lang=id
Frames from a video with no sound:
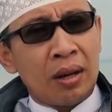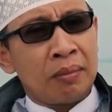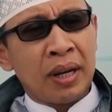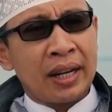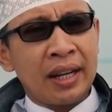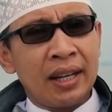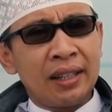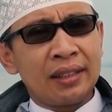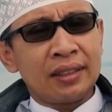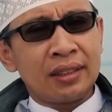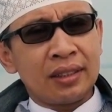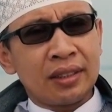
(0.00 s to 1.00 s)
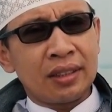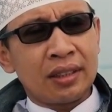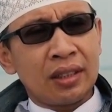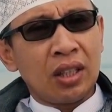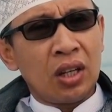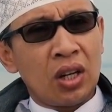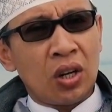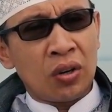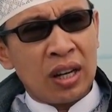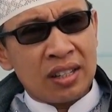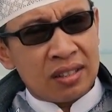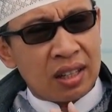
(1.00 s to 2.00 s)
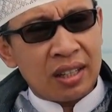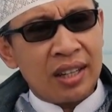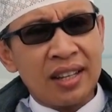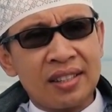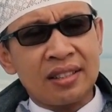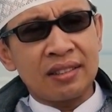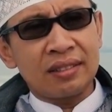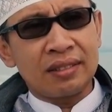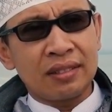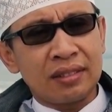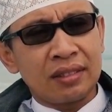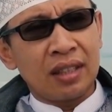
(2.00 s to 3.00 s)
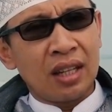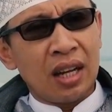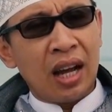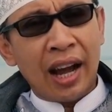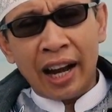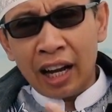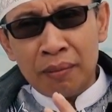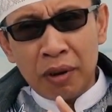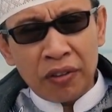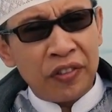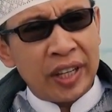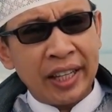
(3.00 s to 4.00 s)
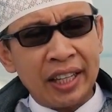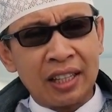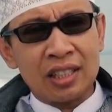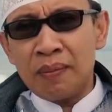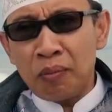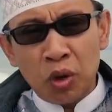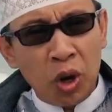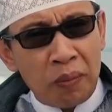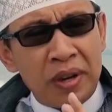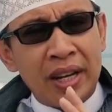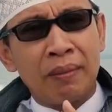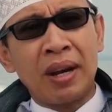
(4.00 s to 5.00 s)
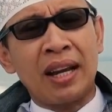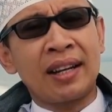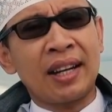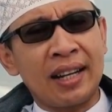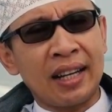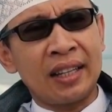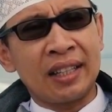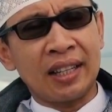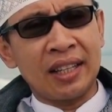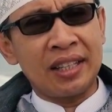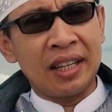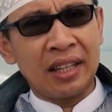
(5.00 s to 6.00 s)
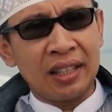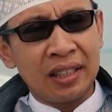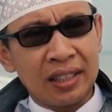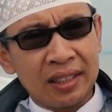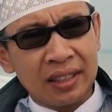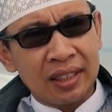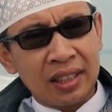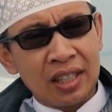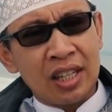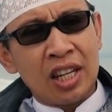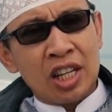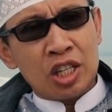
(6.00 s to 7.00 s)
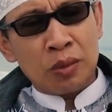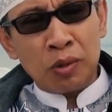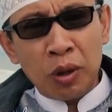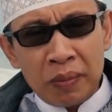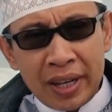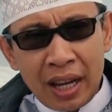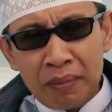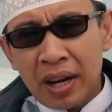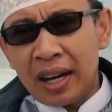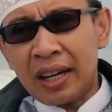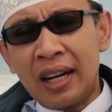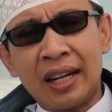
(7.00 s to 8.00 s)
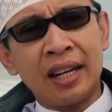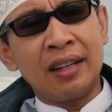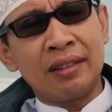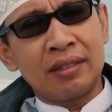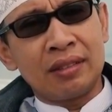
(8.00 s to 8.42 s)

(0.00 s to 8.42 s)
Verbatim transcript: Maka orang cerdas akan berpikir sebelum dia melangkahkan kakinya, sebelum dia mengarahkan